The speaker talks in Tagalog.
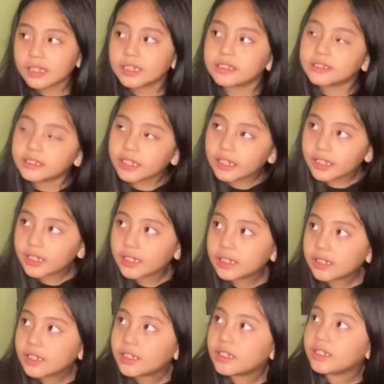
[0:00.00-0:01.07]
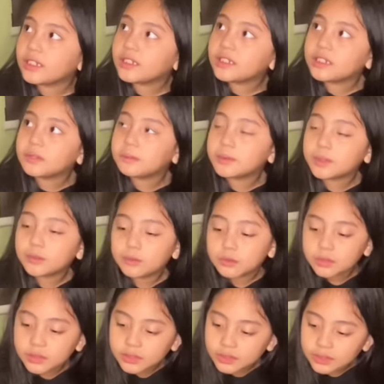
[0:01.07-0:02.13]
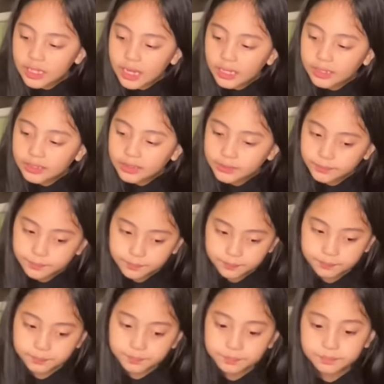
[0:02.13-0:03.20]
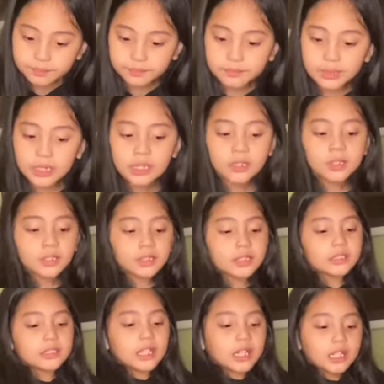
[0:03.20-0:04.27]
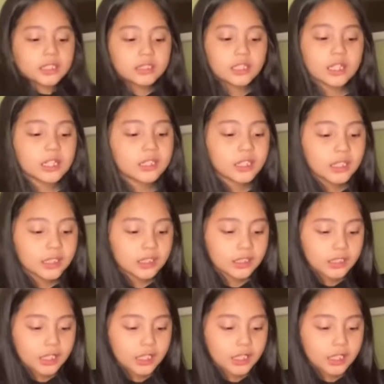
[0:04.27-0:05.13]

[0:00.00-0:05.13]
kasi, hindi siya masungit sa akin. Mm. Nagtagal-tagal na hindi na